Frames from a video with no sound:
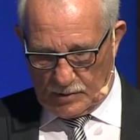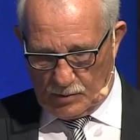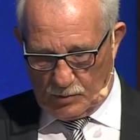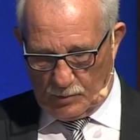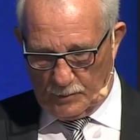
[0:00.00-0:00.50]

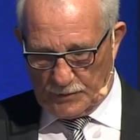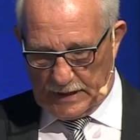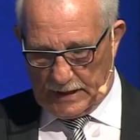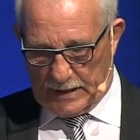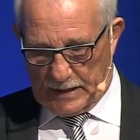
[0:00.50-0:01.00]

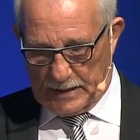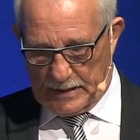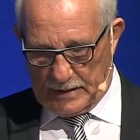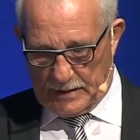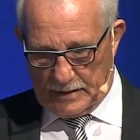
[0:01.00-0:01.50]
zukünftig
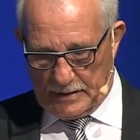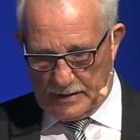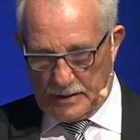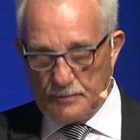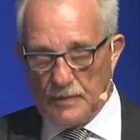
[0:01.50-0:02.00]

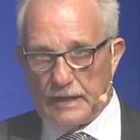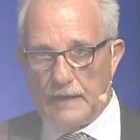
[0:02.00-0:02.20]
nicht mehr